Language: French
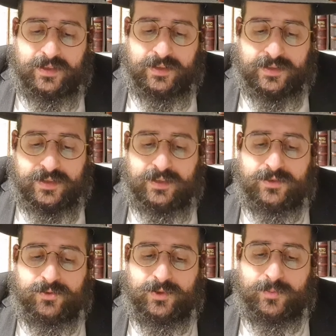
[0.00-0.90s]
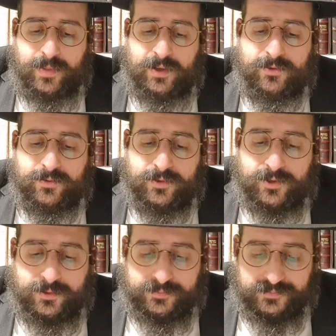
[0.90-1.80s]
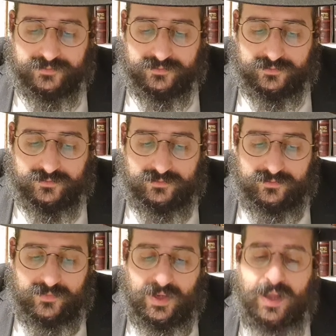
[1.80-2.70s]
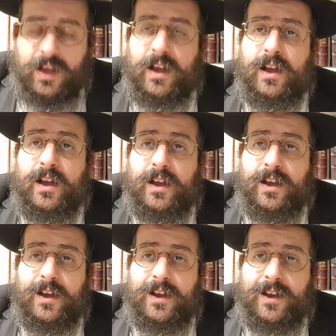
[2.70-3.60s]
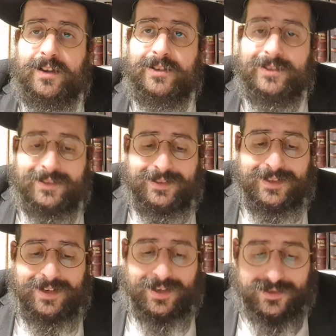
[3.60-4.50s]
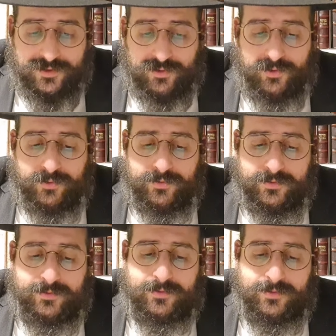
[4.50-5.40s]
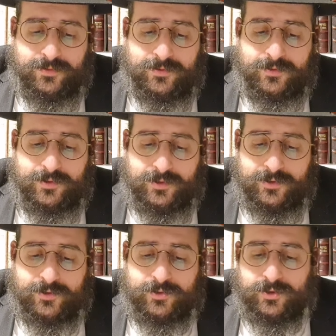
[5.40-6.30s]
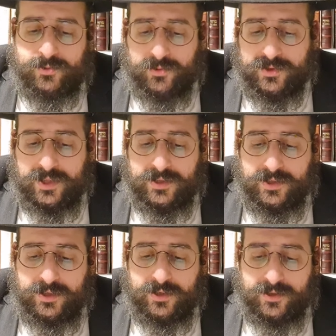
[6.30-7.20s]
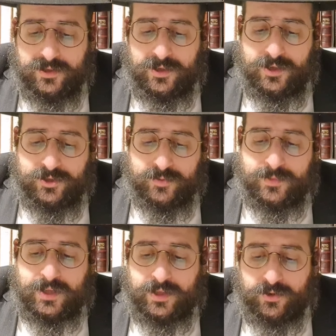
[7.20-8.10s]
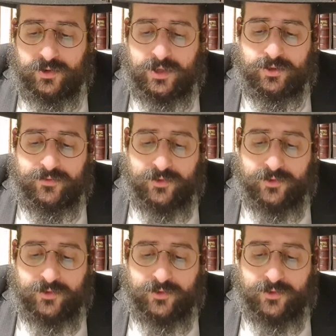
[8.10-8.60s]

Ici, ce n'est pas donc un, de l'action Sinon, c'est-à-dire, il